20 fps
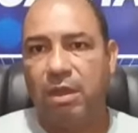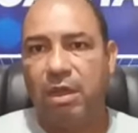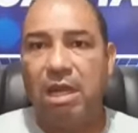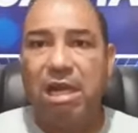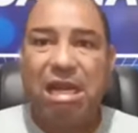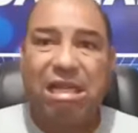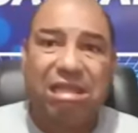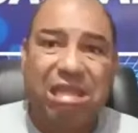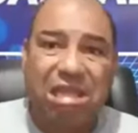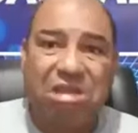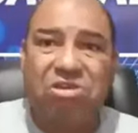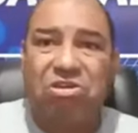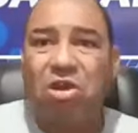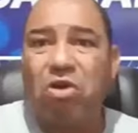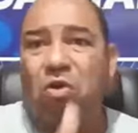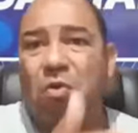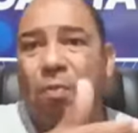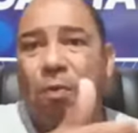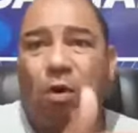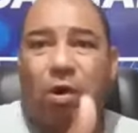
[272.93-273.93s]
Ele até
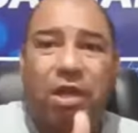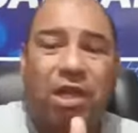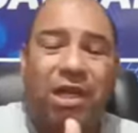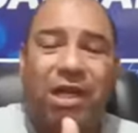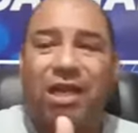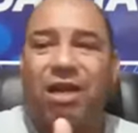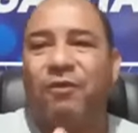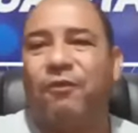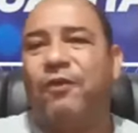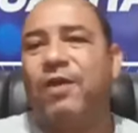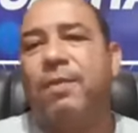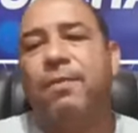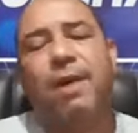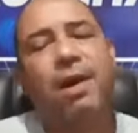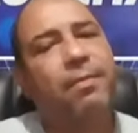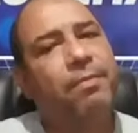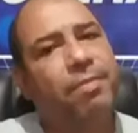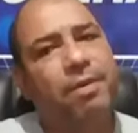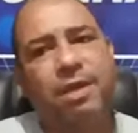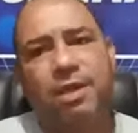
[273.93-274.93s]
chega um pouquinho lá na frente,
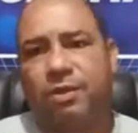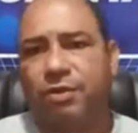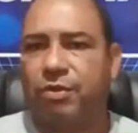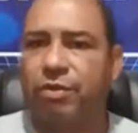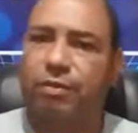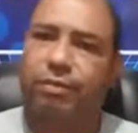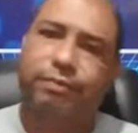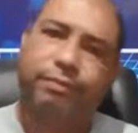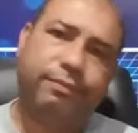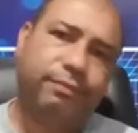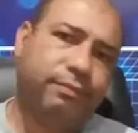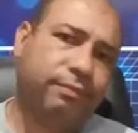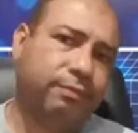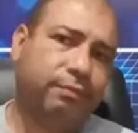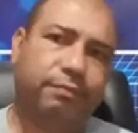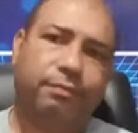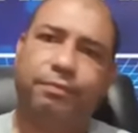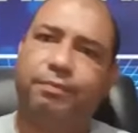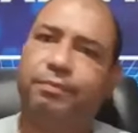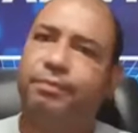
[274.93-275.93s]
mas, bicho,
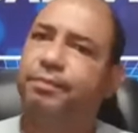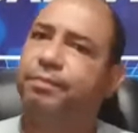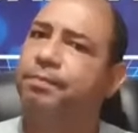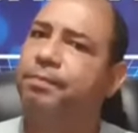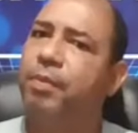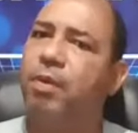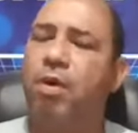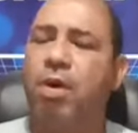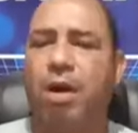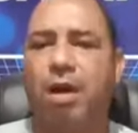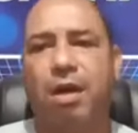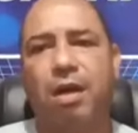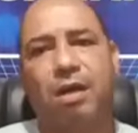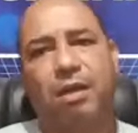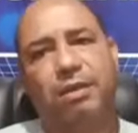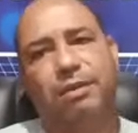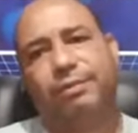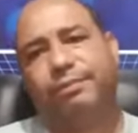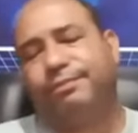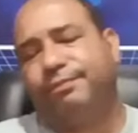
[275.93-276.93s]

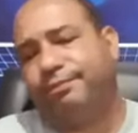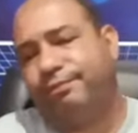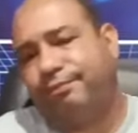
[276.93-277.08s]
porra.